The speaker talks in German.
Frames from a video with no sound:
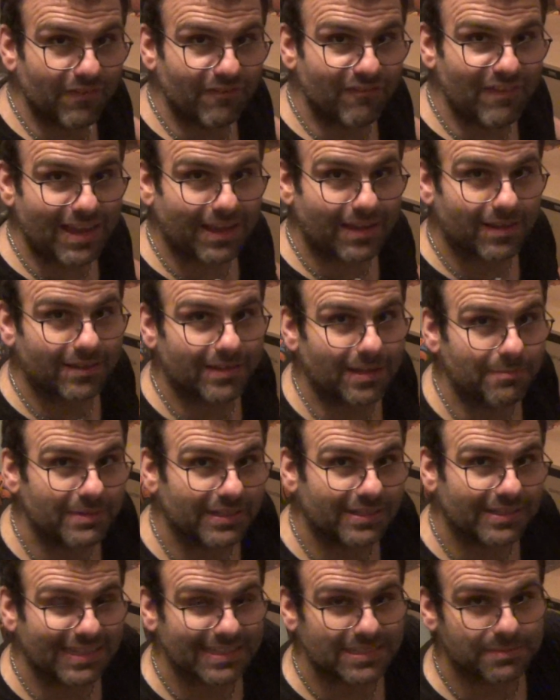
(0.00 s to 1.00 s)
weg
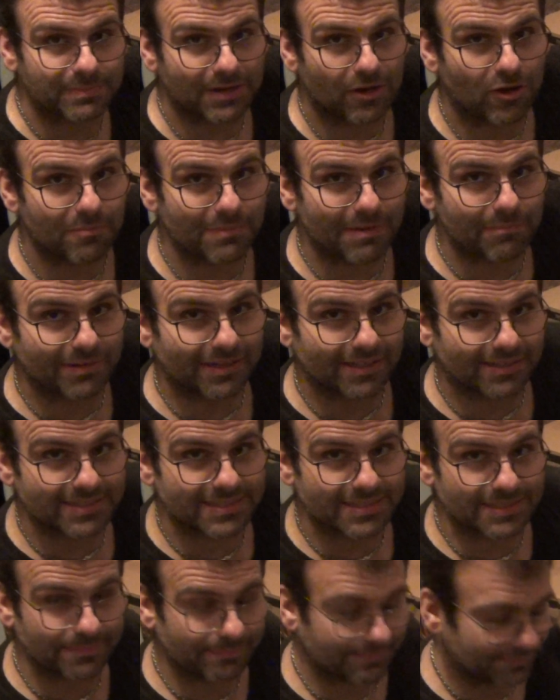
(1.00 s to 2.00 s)
damit, jetzt braucht man
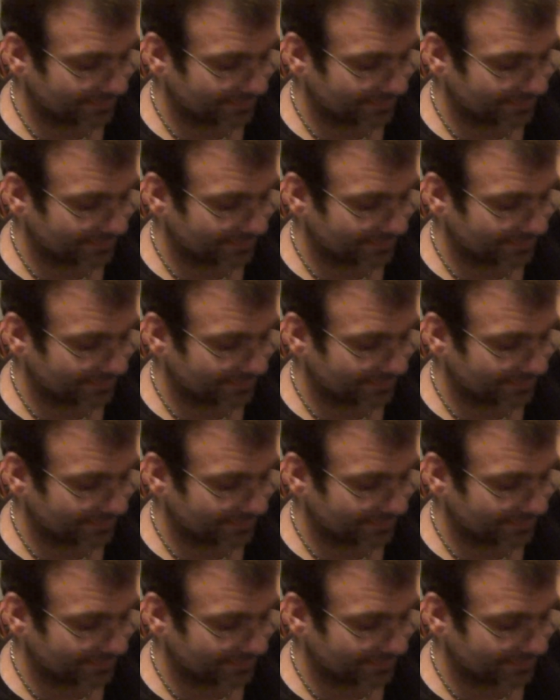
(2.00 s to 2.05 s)
Platz.